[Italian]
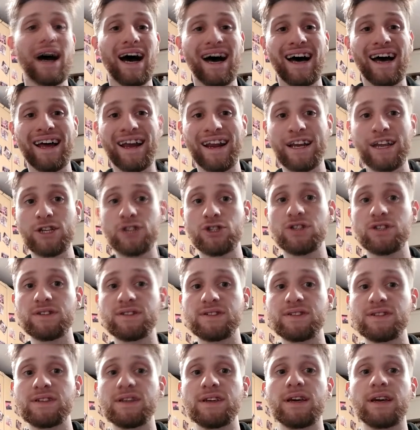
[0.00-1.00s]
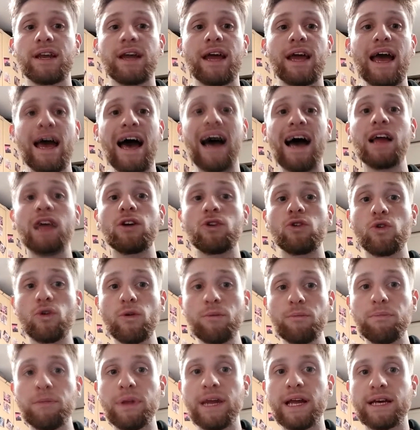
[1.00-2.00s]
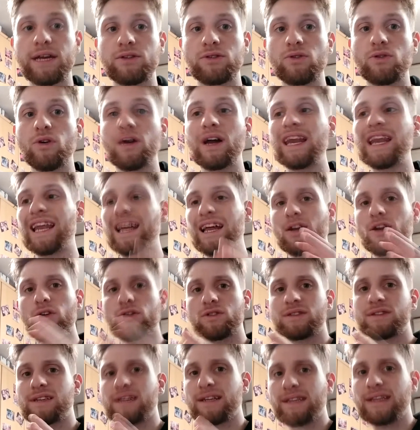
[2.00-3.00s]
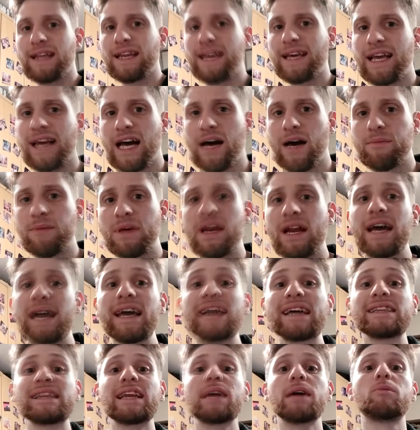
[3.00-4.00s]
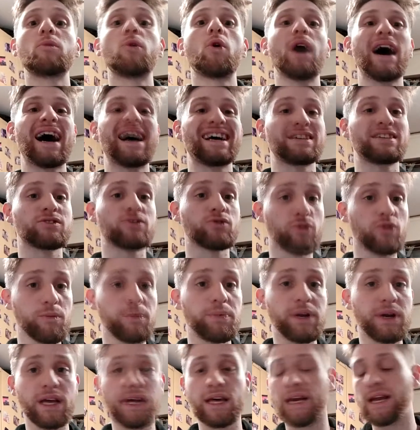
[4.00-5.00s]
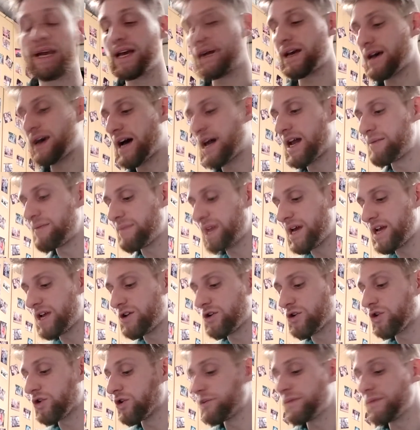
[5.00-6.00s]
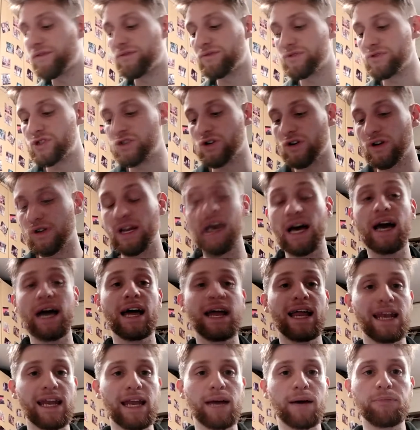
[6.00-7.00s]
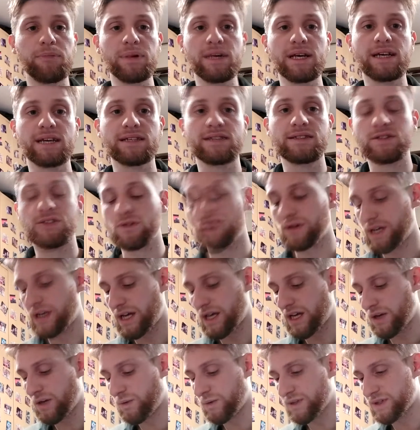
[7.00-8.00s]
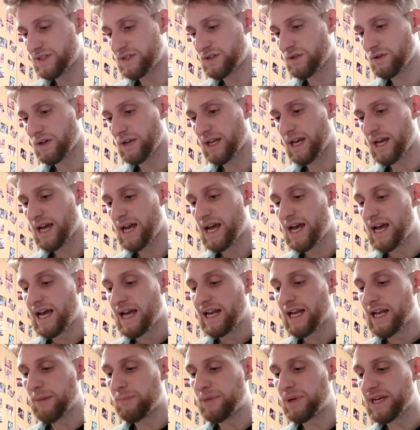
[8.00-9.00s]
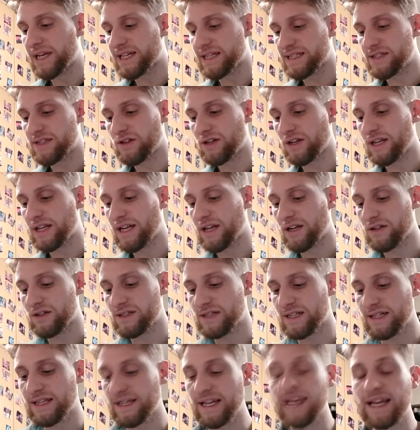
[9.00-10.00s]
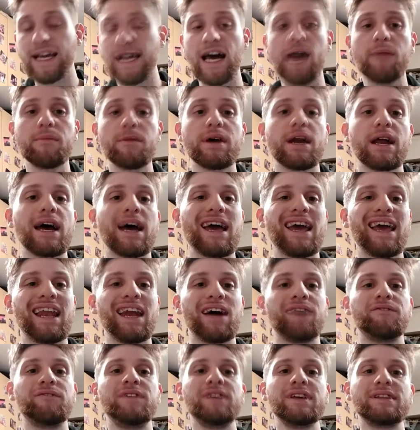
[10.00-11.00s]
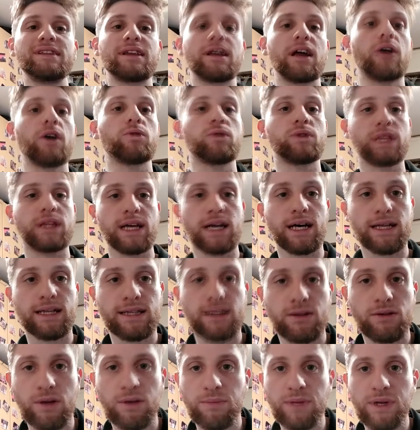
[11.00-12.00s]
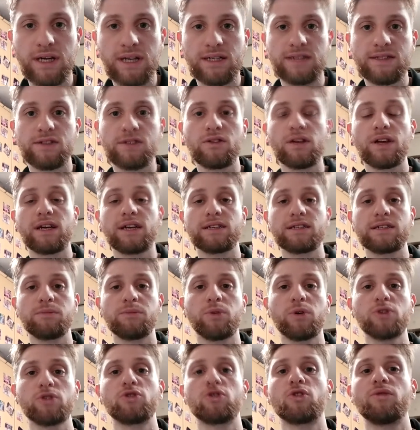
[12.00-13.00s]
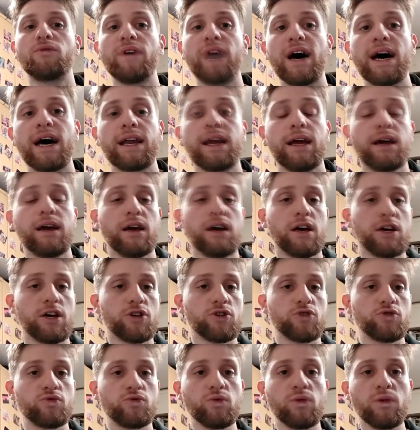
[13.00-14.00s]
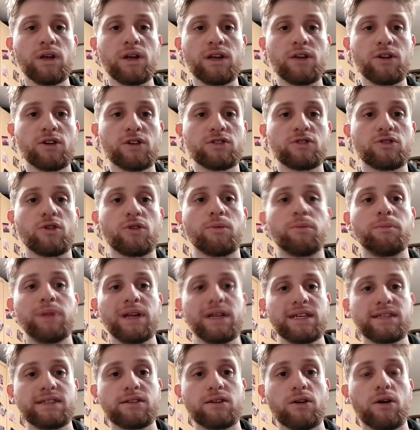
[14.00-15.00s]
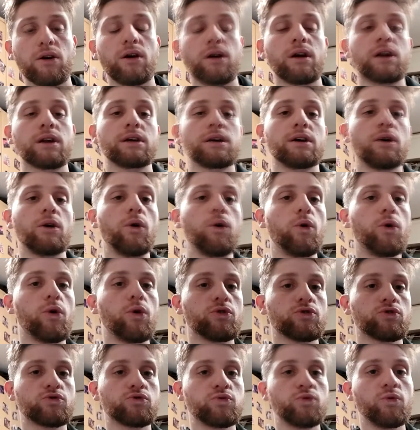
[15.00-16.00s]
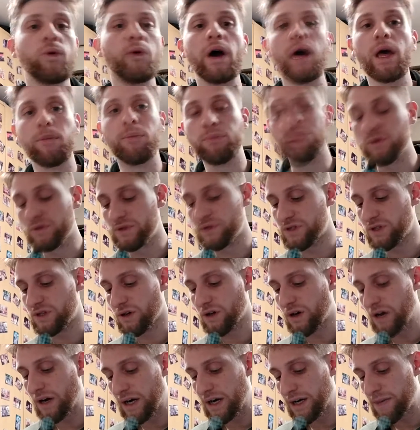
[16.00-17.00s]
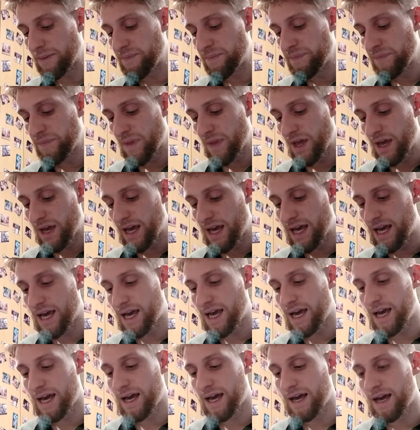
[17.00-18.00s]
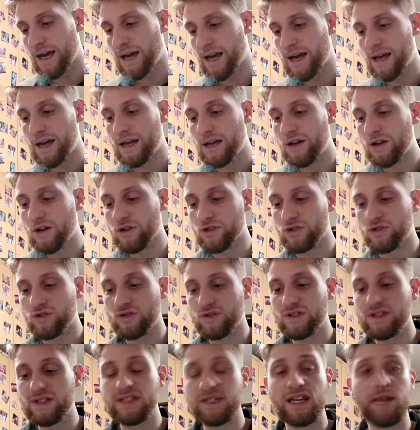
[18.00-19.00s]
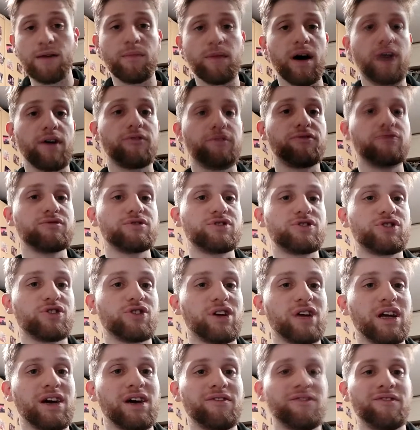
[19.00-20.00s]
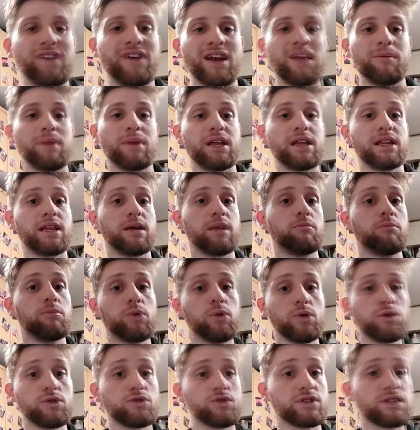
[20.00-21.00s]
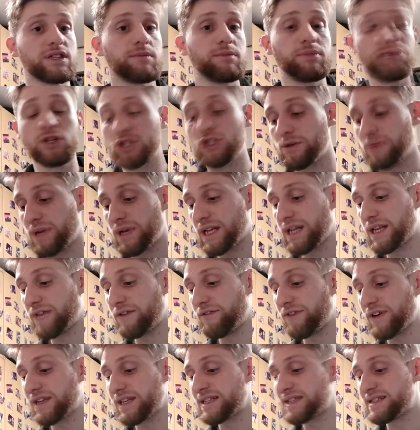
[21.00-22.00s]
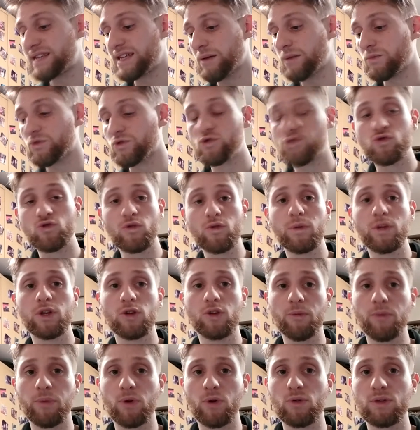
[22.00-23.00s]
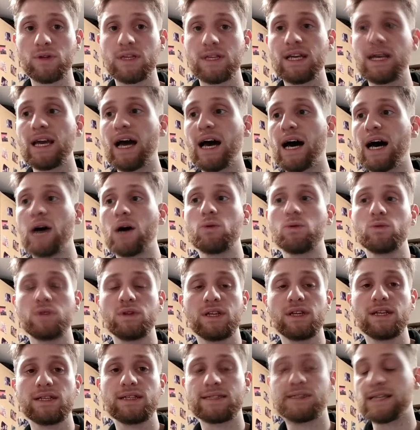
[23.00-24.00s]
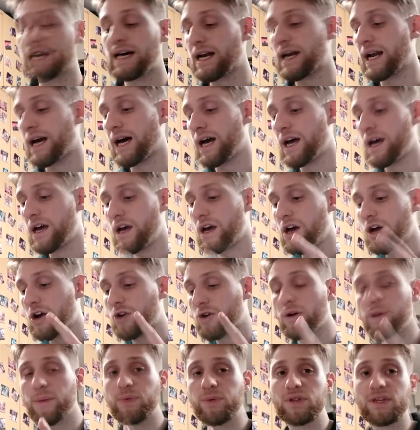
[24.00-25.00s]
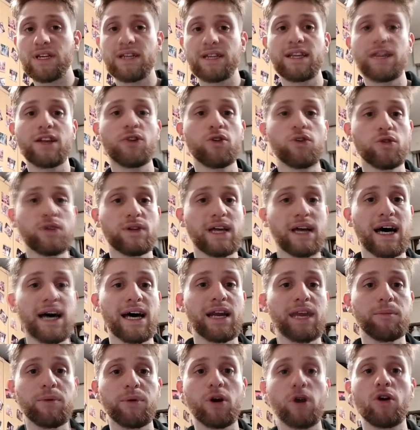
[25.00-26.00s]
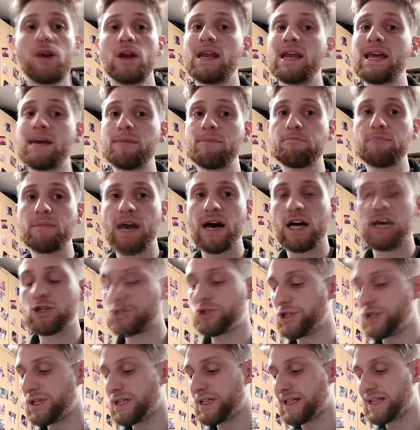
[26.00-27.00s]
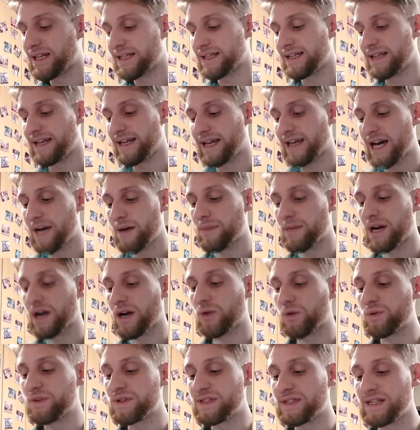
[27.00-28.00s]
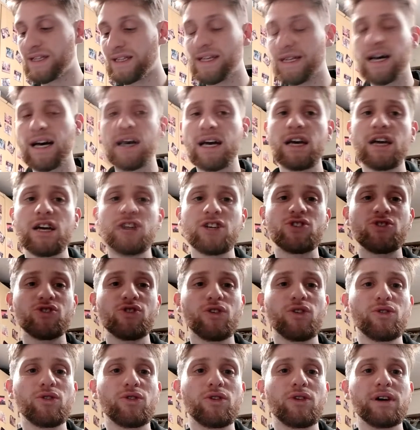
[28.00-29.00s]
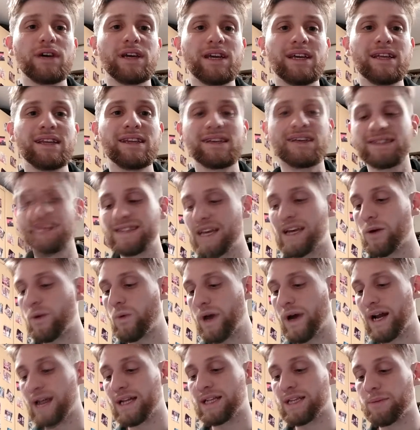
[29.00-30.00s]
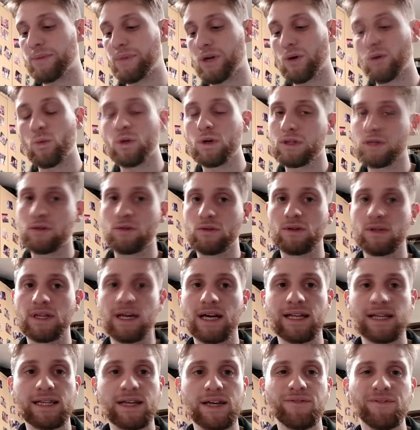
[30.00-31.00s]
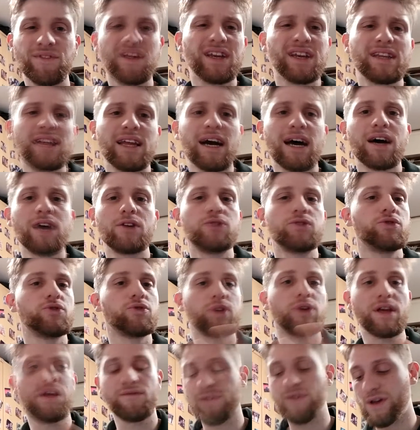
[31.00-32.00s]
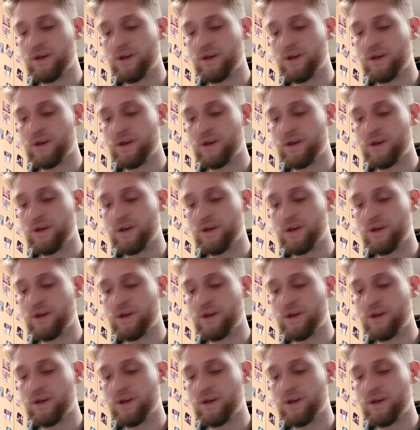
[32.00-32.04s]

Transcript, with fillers: a recensire al completo la nostra telecamera e andremo a scoprire al meglio come funziona l'applicazione in questione. L'applicazione della nostra telecamera è la V380, un'applicazione che si può trovare sul nostro Play Store o su Apple Store e eh, il nostro sistema funziona veramente molto semplicemente infatti siamo subito pronti a utilizzarla come potrete notare però le immagini della telecamera acquisita sono in 640x480 in verità non è